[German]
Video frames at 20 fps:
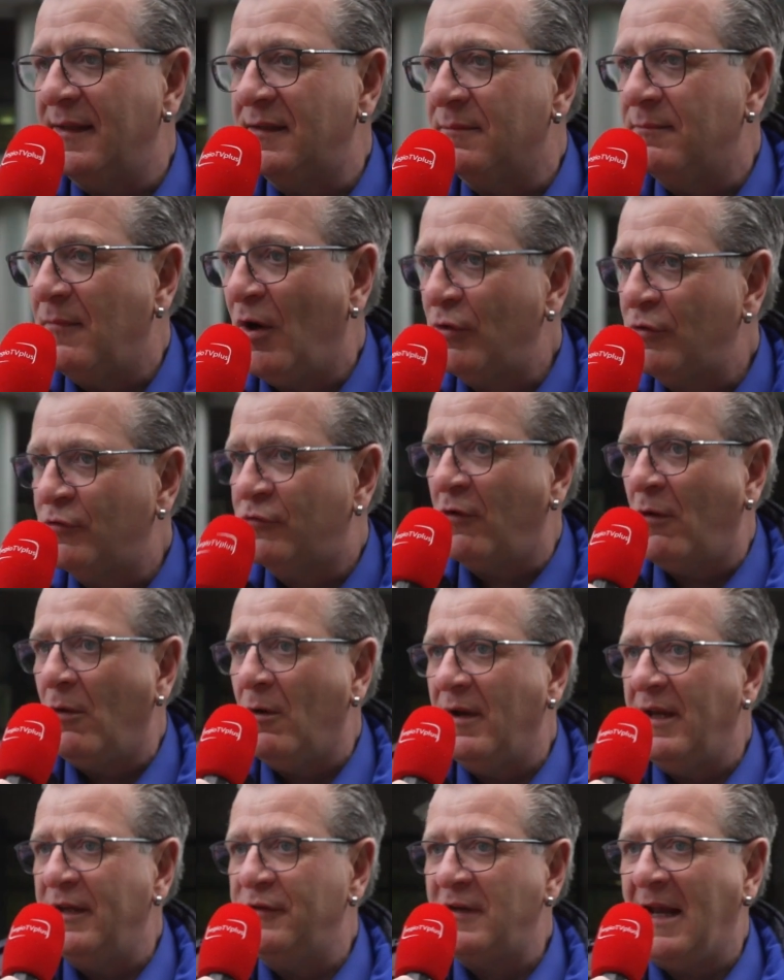äh, der
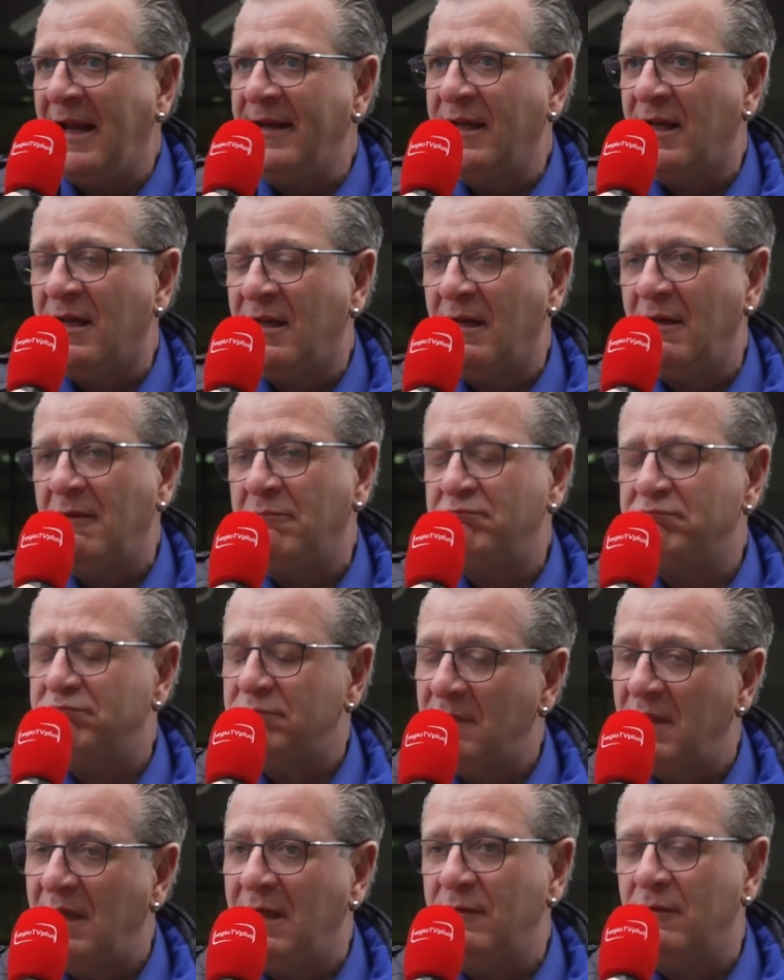Macho ist eigentlich äh,
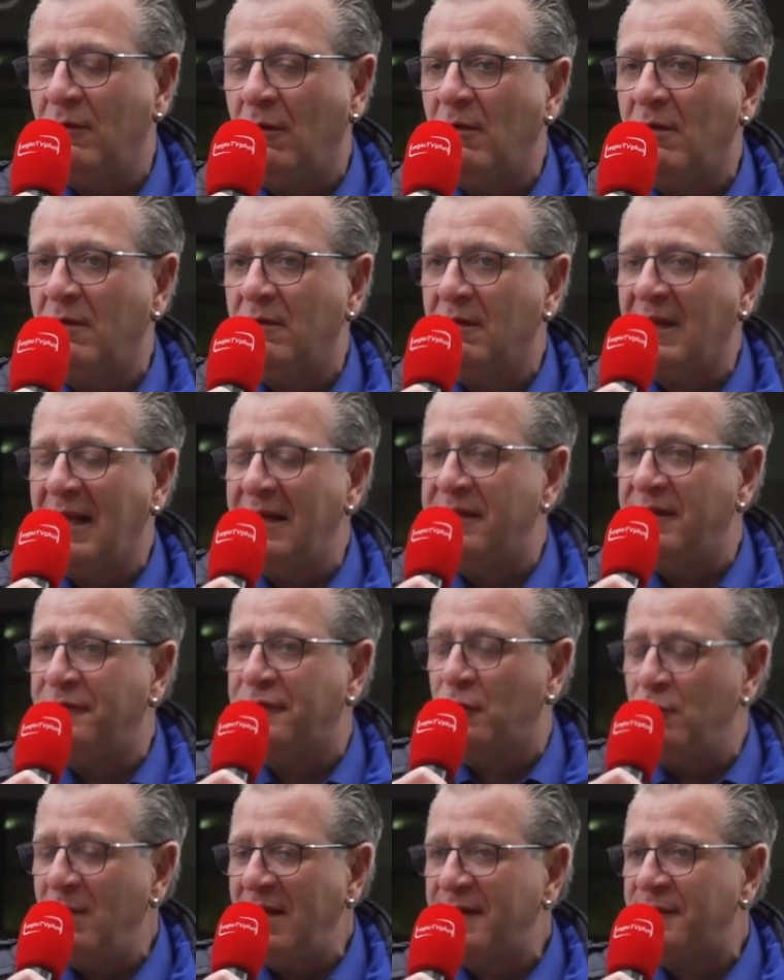noch
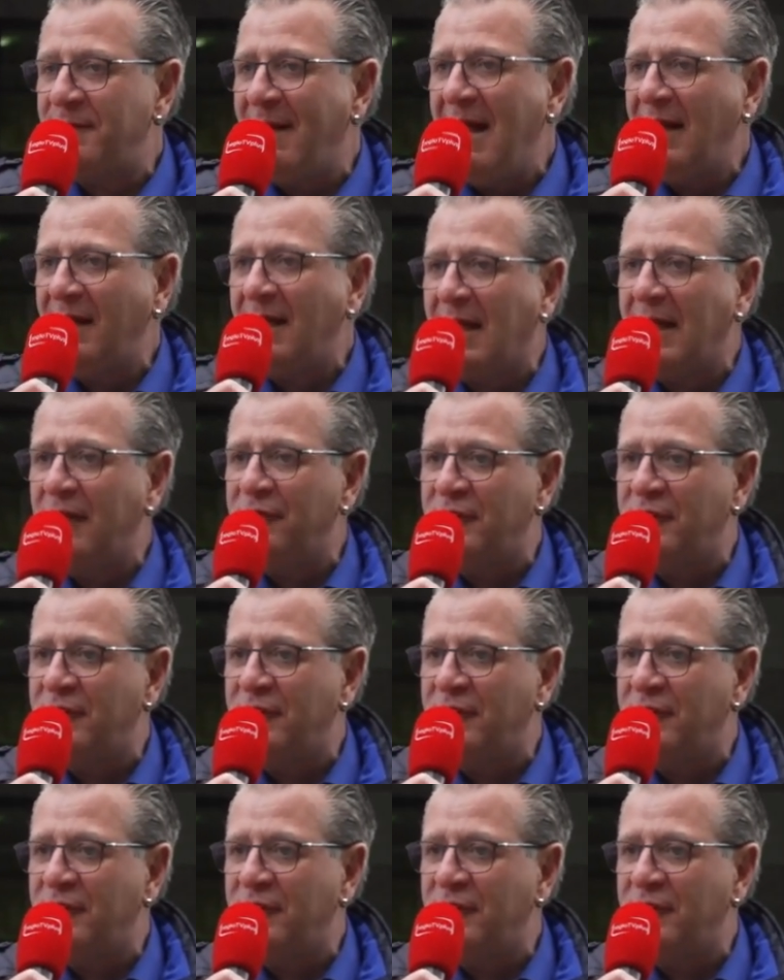relativ gut weg. Er